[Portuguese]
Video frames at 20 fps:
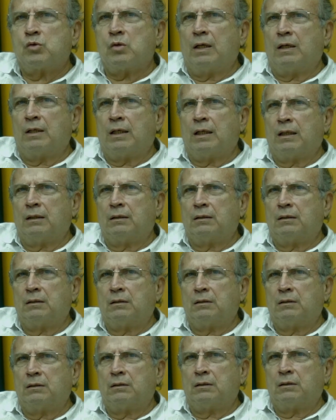é,
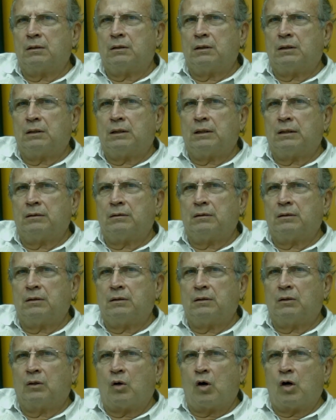é,
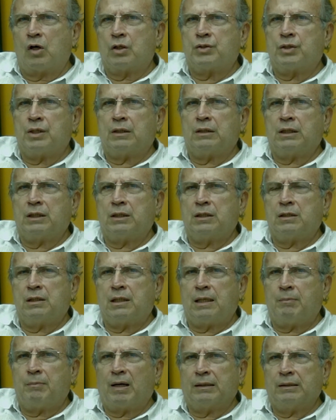norte ali
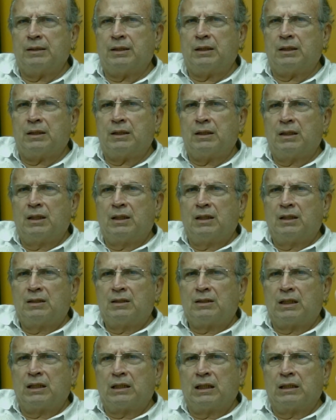da Bahia,
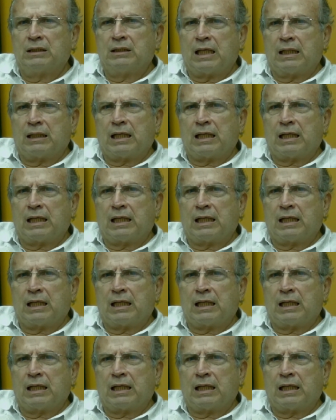chegando a